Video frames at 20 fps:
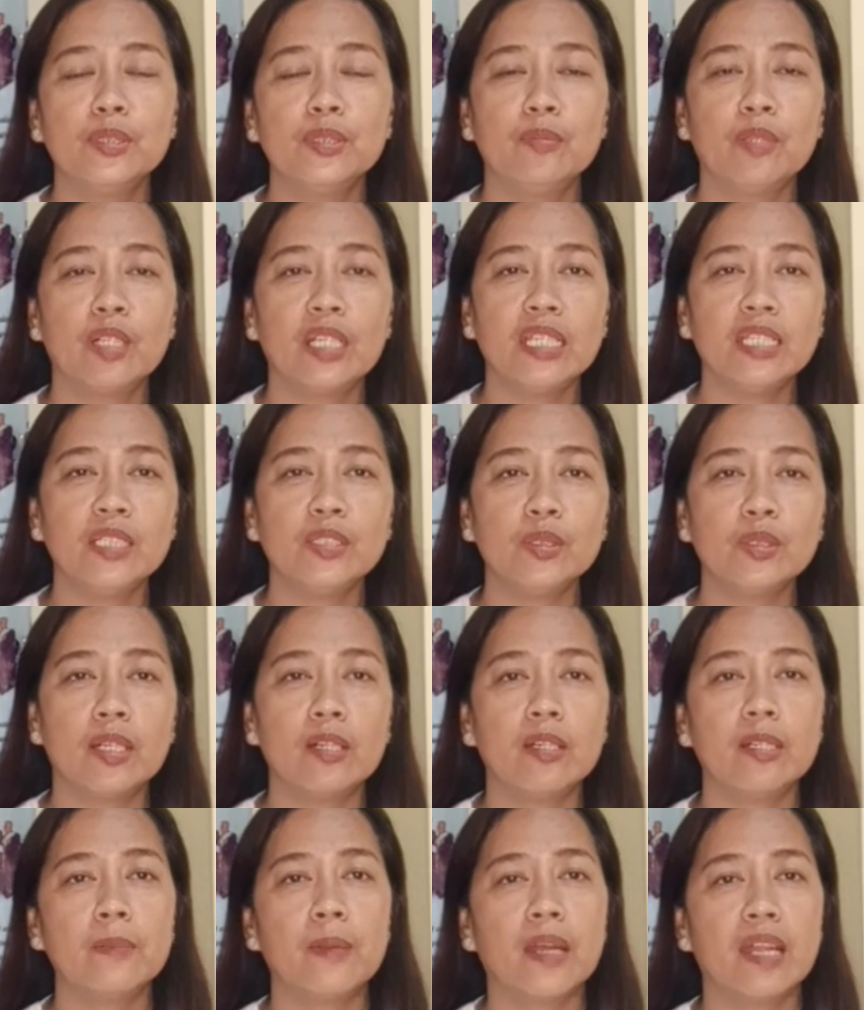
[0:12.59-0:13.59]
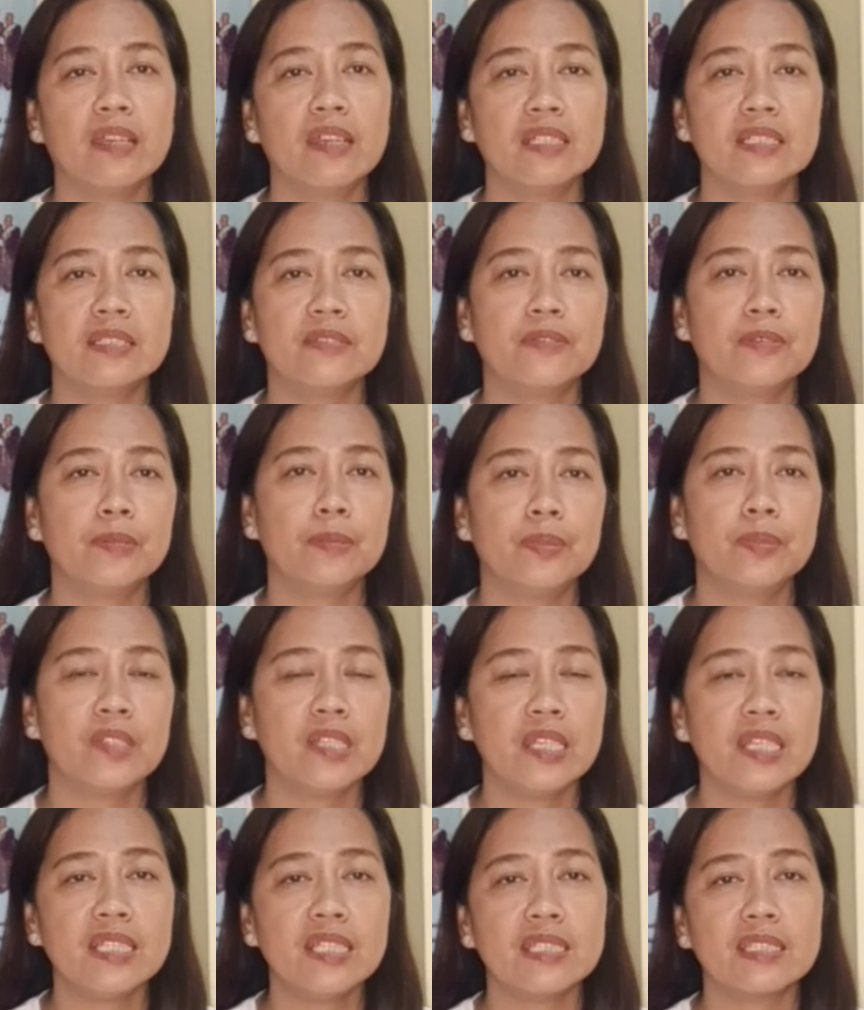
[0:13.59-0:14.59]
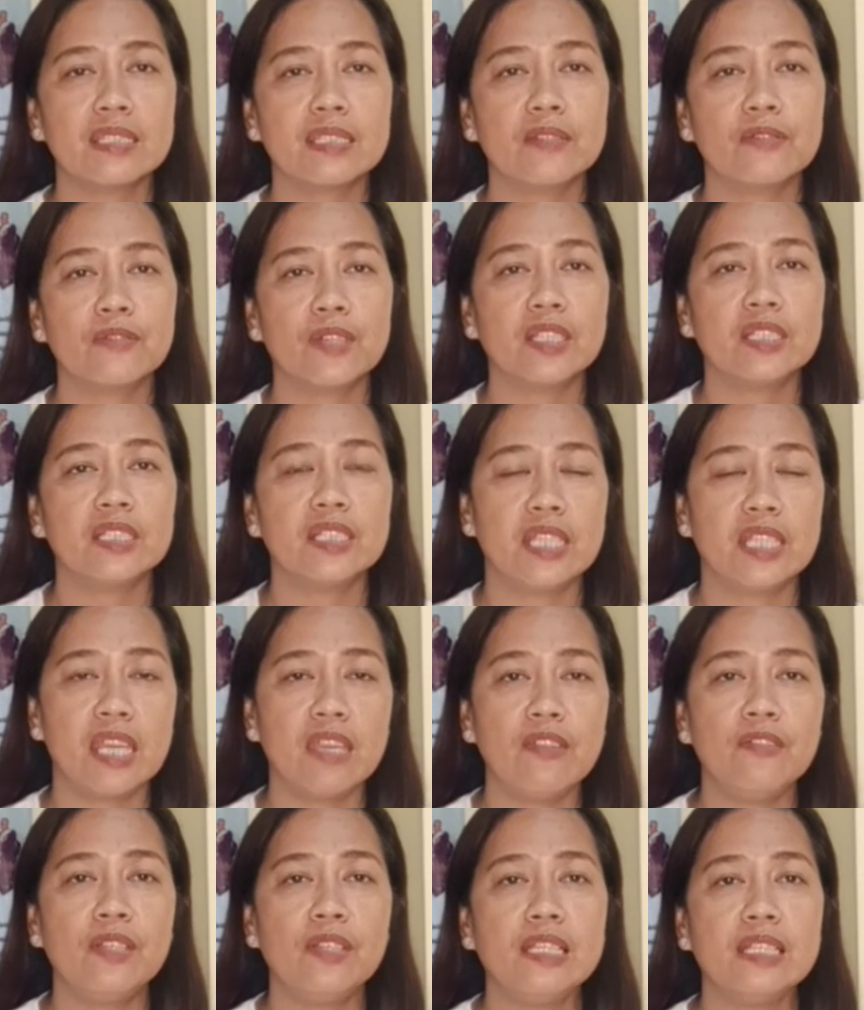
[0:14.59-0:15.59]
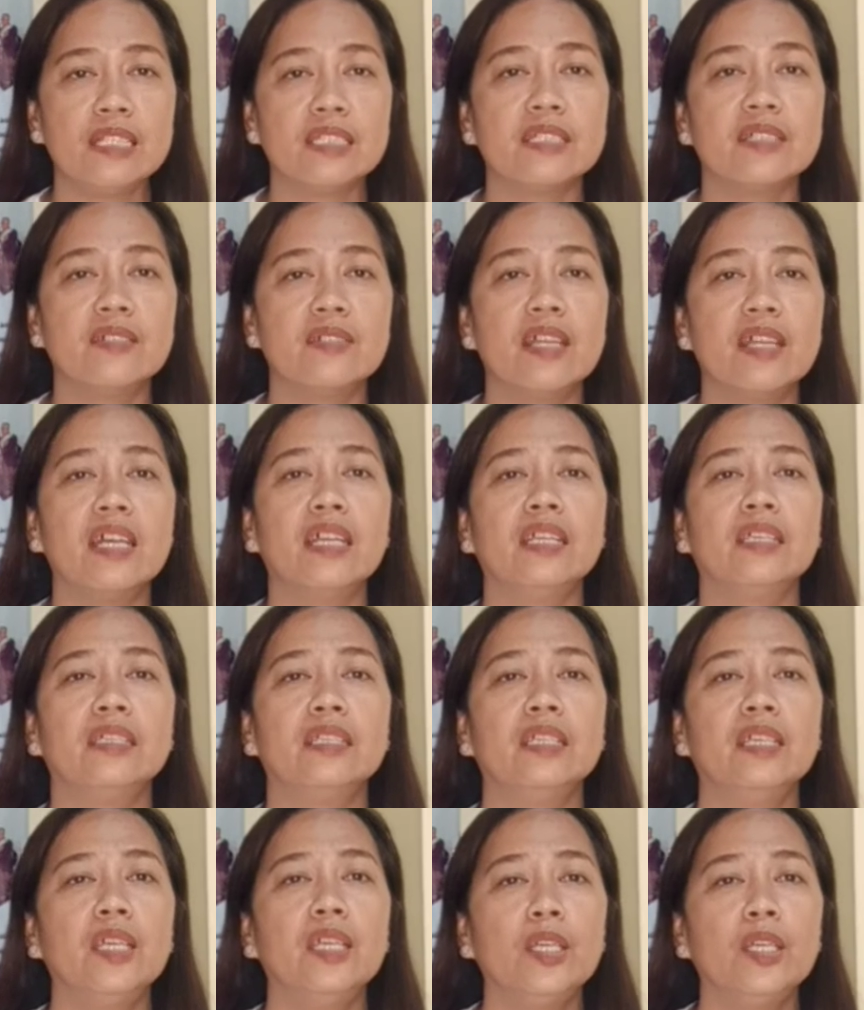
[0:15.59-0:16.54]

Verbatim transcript: Good morning to our parish priest, Father J. Villasaran.